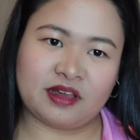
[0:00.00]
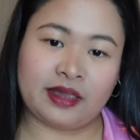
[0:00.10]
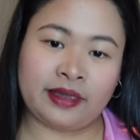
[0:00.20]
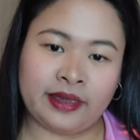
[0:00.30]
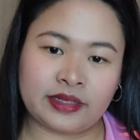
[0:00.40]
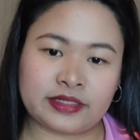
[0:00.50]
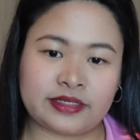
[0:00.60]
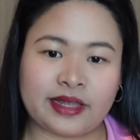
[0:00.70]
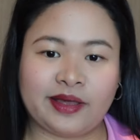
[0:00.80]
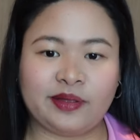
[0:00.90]
I guess,
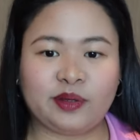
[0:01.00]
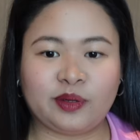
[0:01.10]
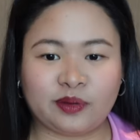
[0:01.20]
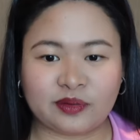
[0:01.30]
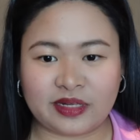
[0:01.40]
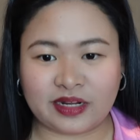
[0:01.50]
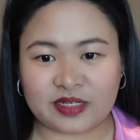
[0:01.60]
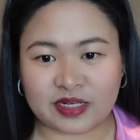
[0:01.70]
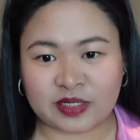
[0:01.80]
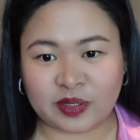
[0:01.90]
kasi ayaw niyo yung
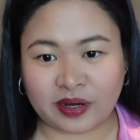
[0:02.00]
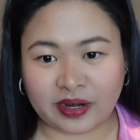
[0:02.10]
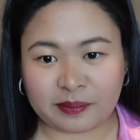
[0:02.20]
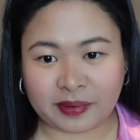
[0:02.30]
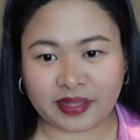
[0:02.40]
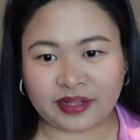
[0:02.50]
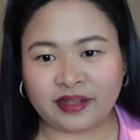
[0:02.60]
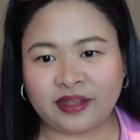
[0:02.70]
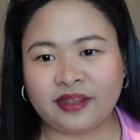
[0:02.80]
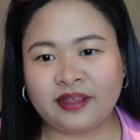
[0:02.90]
sinuggest ko na naman.
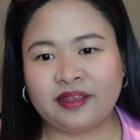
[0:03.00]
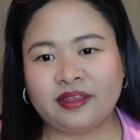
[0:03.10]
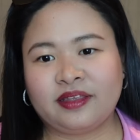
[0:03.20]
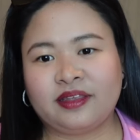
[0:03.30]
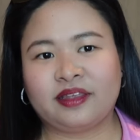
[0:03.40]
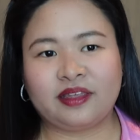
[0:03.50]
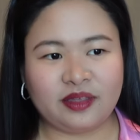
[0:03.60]
Ayaw niyo just may J5?